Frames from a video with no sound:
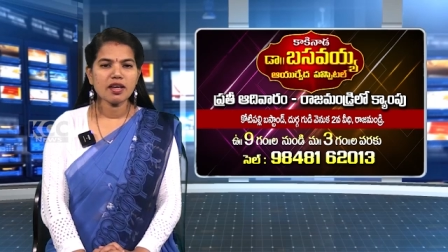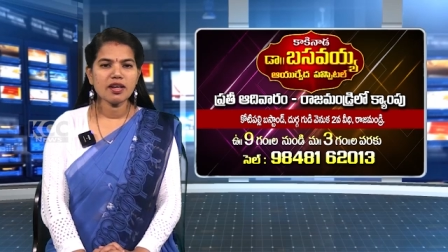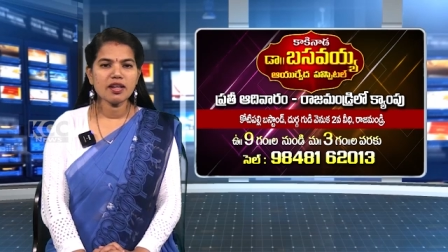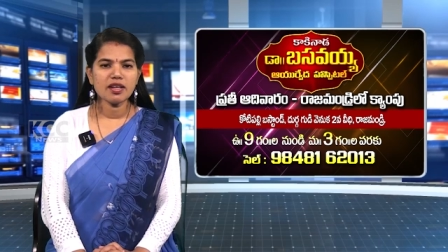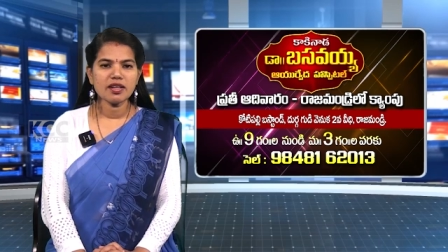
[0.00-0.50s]

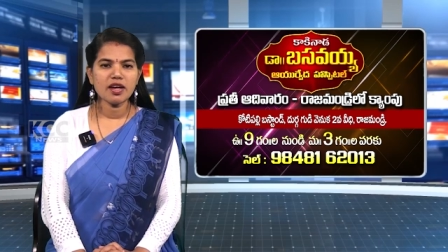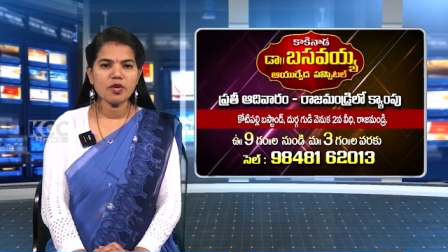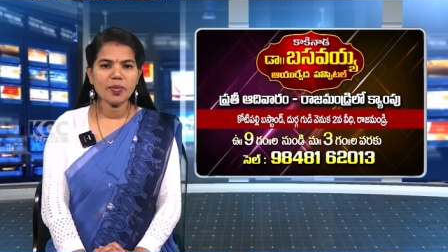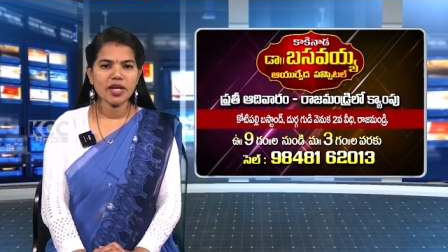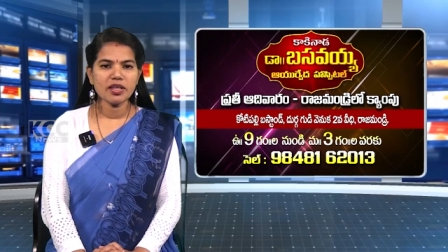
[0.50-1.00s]
కాకినాడ నగరంలో
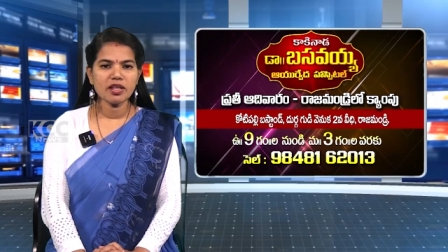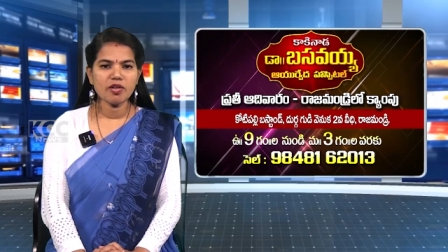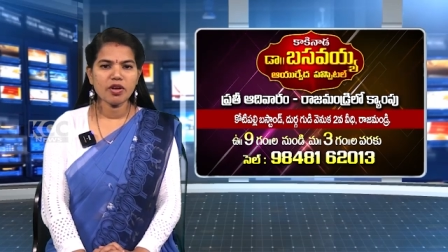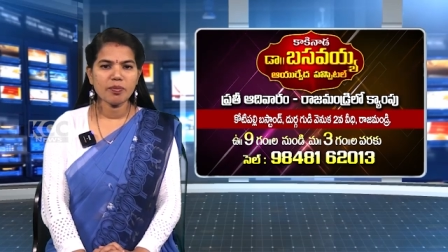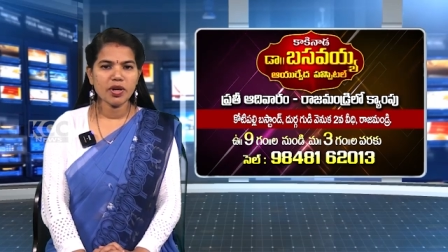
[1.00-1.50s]
పెండింగ్ లో
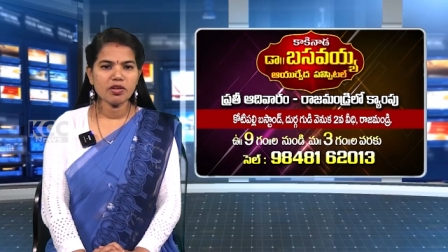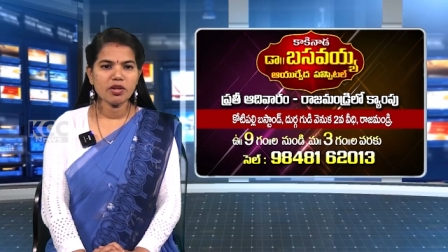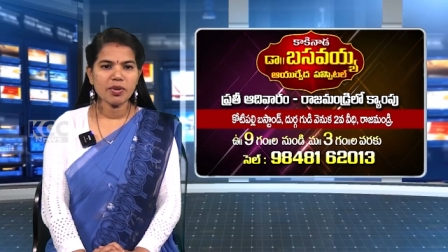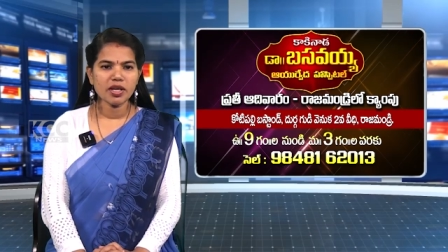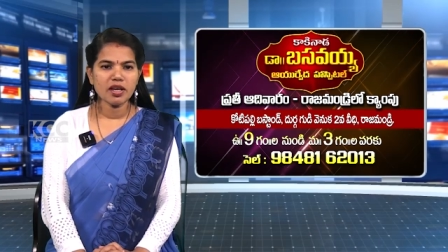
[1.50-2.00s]
ఉన్న పన్నుల
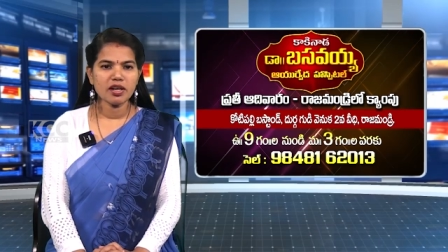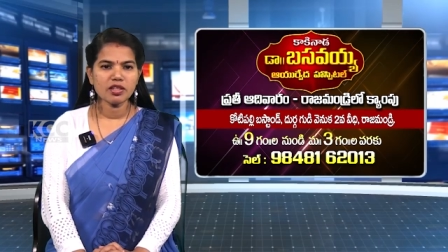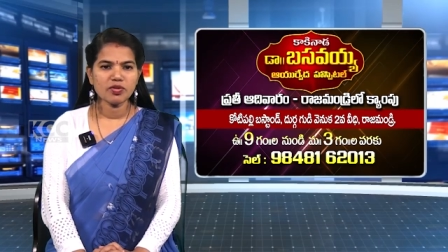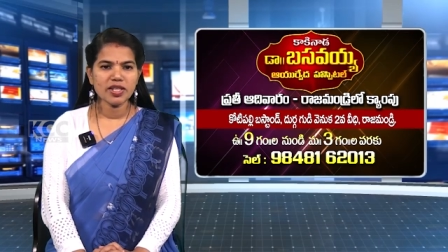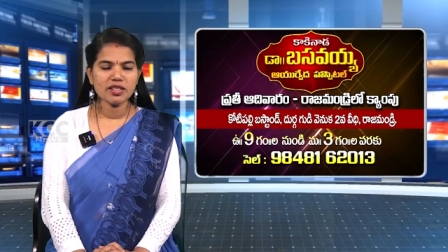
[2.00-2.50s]
బకాయిలను
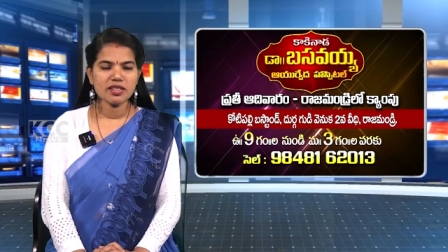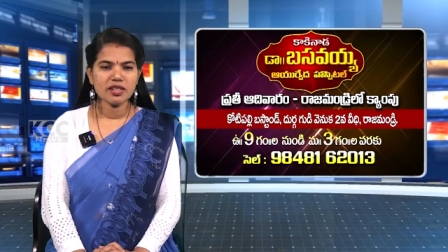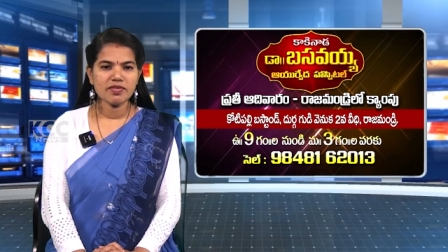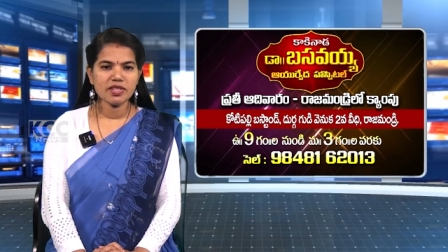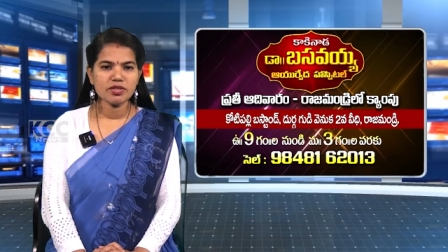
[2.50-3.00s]

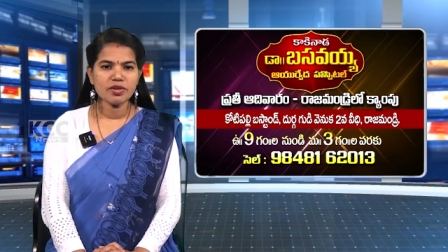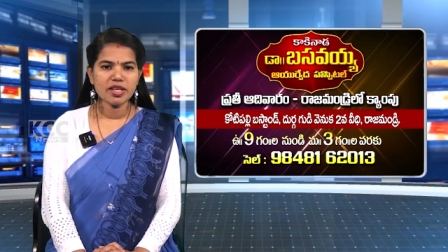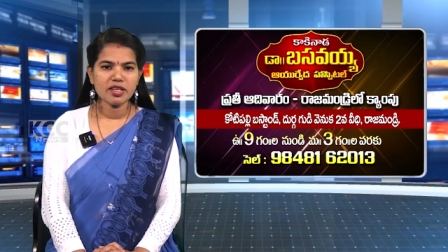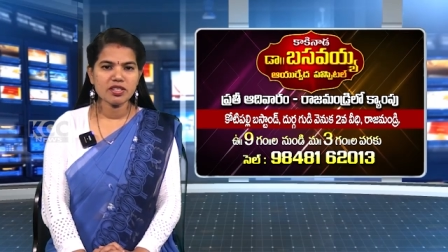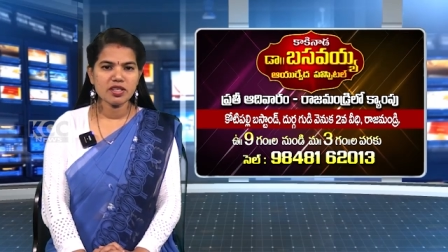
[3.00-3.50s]
వసూలు
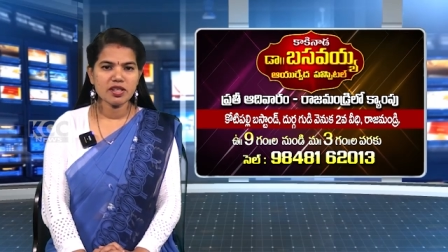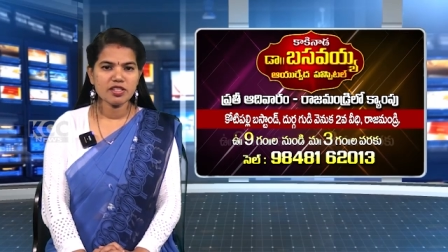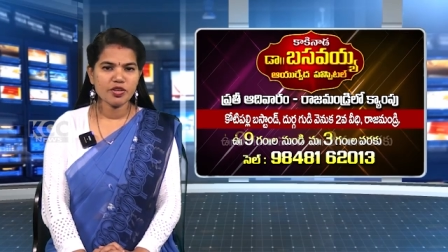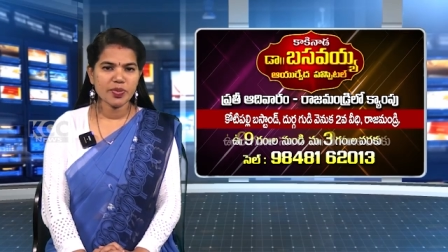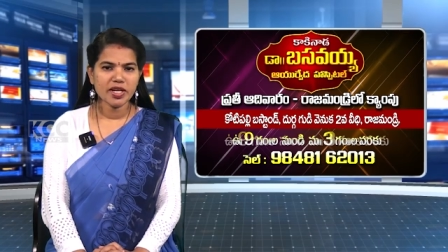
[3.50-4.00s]
వసూళ్లయ్యే చర్యలు
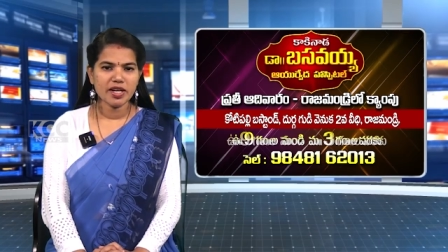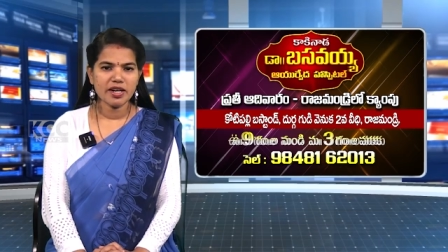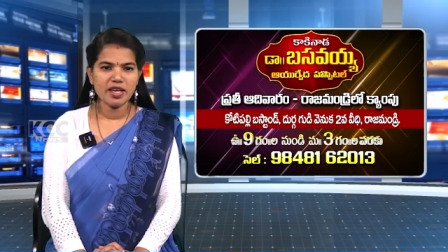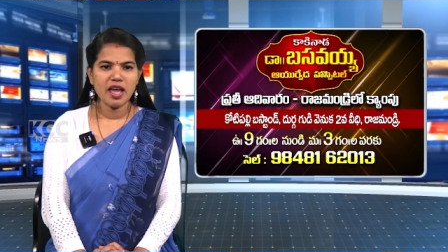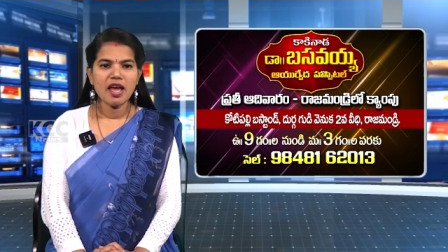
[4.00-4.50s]

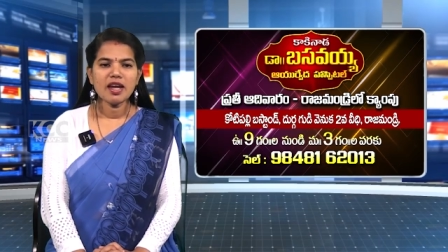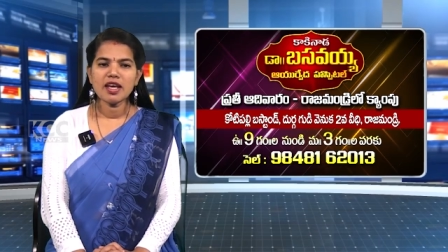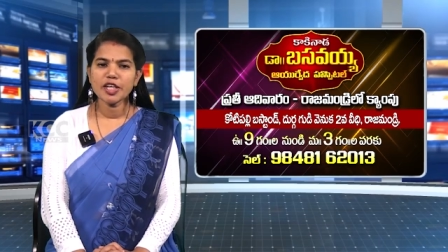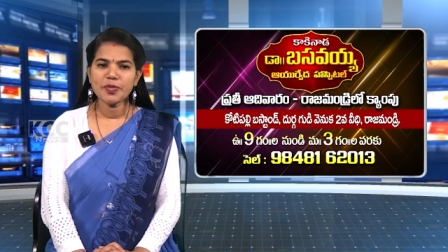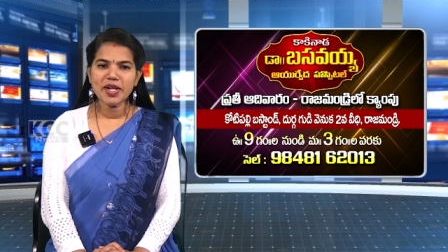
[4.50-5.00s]
చేపట్టాలని
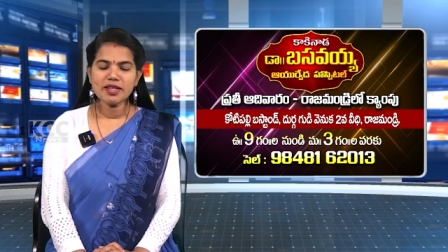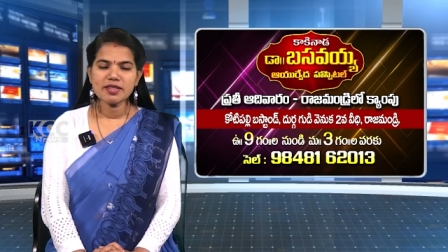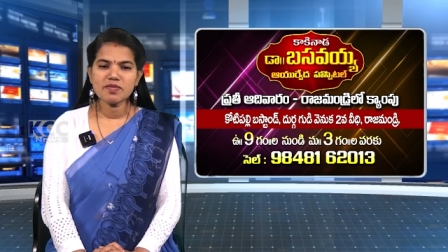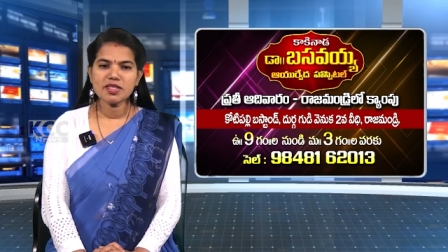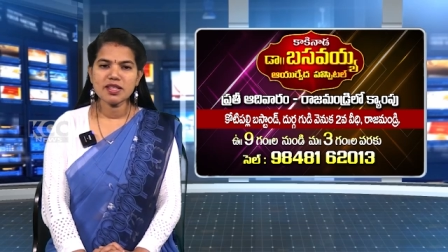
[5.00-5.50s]
నగరపాలక
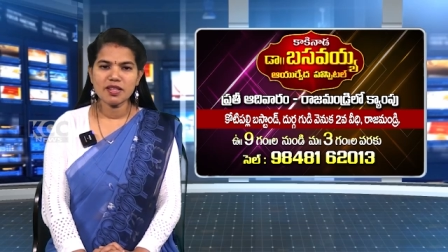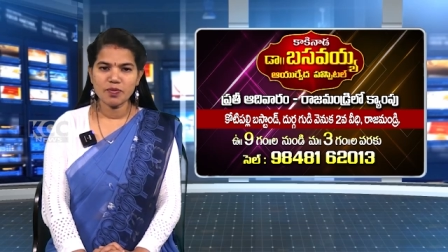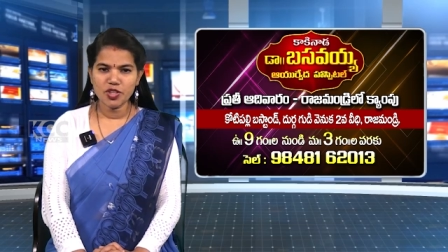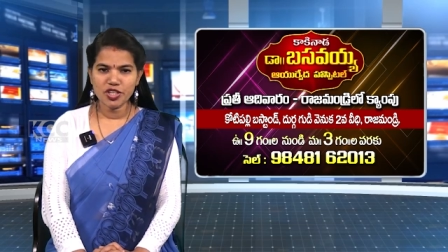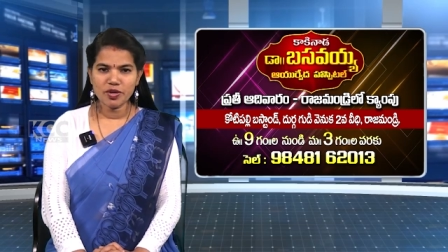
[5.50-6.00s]
సంస్థ
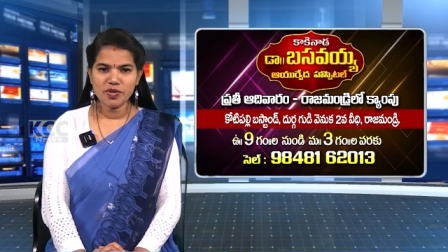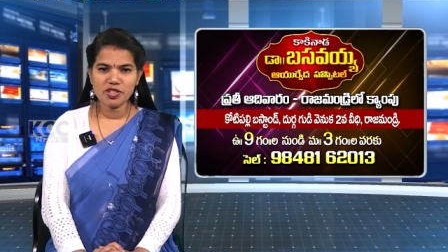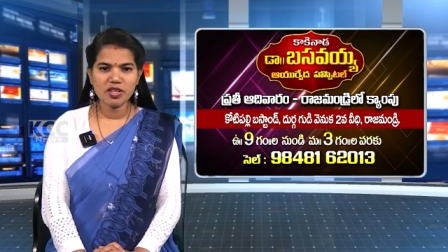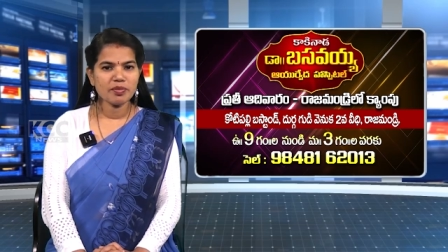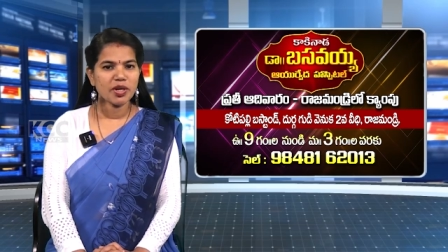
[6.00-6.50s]
డిప్యూటీ
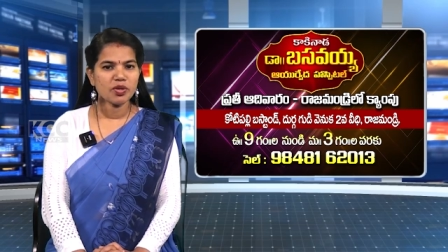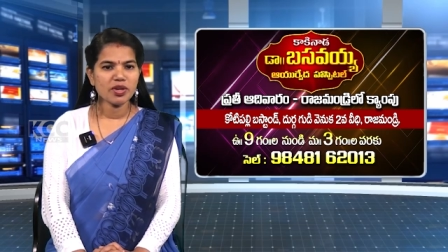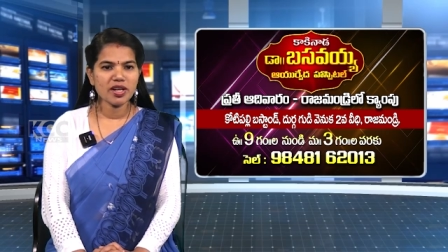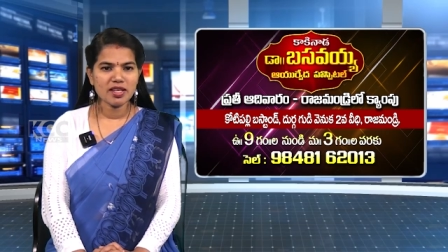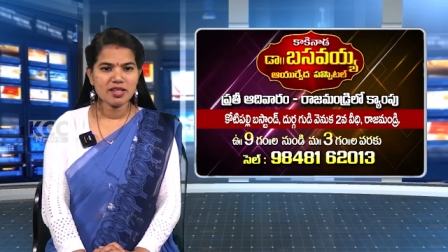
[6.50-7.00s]
కమిషనర్
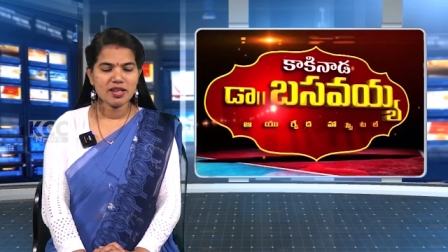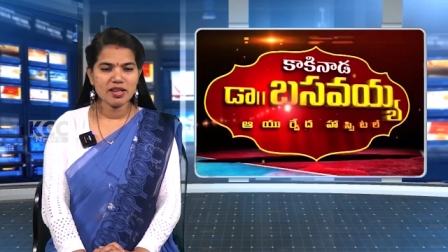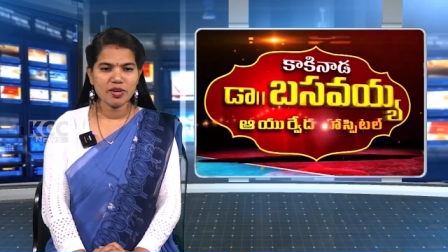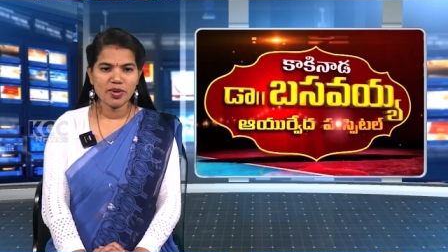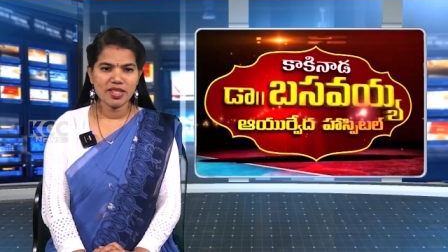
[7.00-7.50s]
మనోహర్ అధికారులను